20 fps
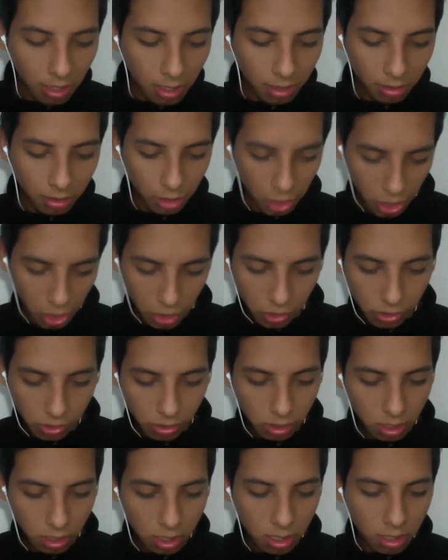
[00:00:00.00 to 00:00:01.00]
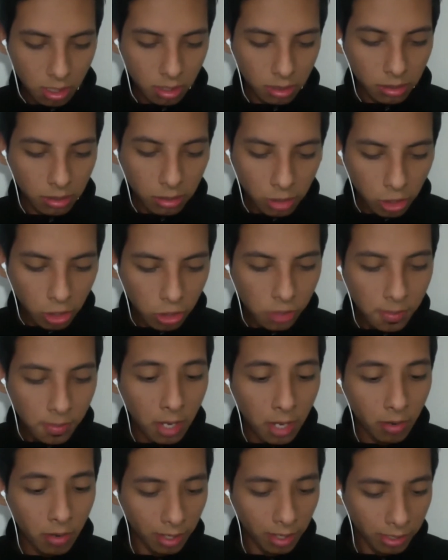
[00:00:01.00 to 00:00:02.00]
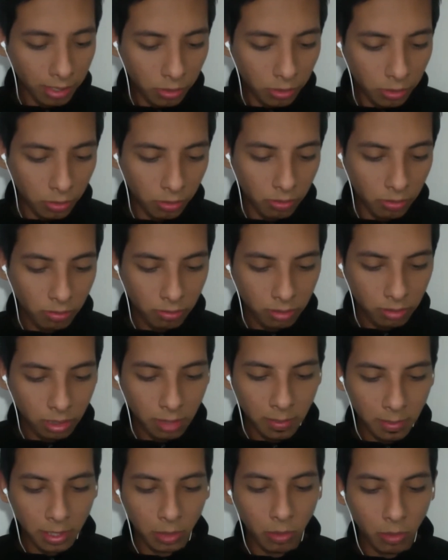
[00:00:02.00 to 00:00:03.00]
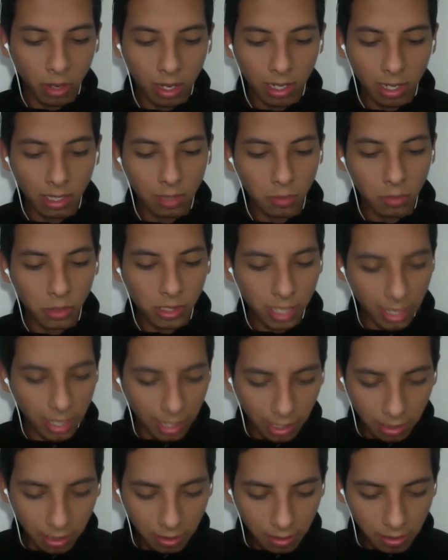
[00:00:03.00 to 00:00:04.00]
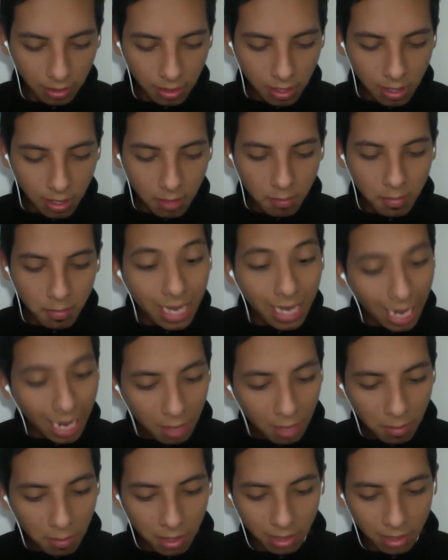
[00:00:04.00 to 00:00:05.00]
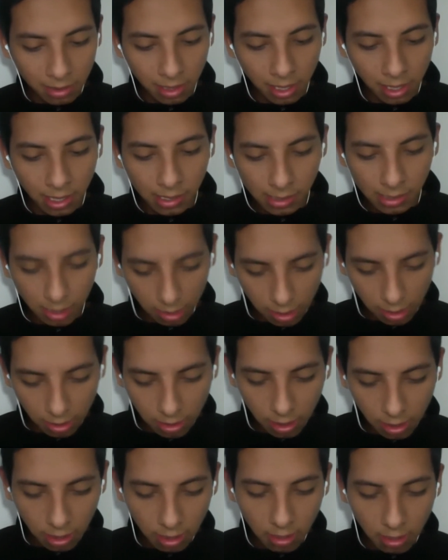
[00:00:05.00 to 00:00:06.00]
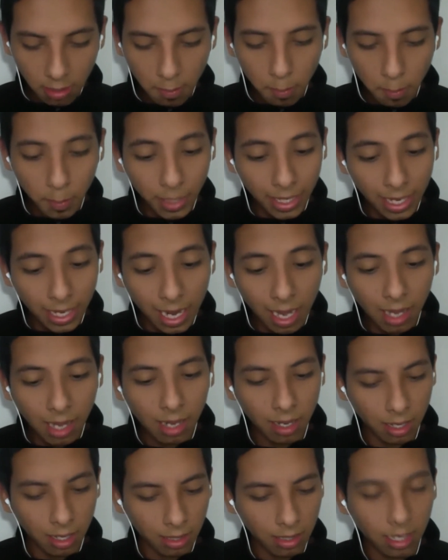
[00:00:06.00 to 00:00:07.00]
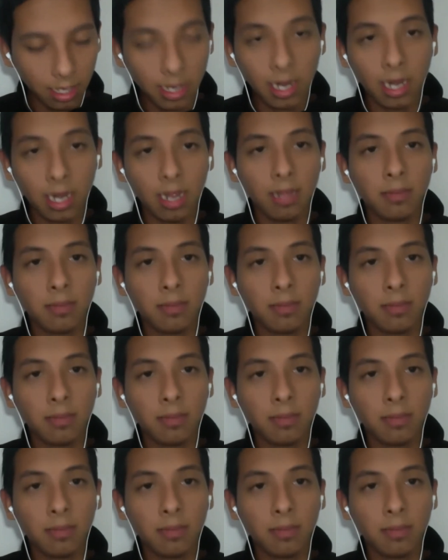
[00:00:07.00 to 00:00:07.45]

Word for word: Dios, Dios mío eres tú, de madrugada te buscaré mi alma tiene sed de ti, mi carne te anhela.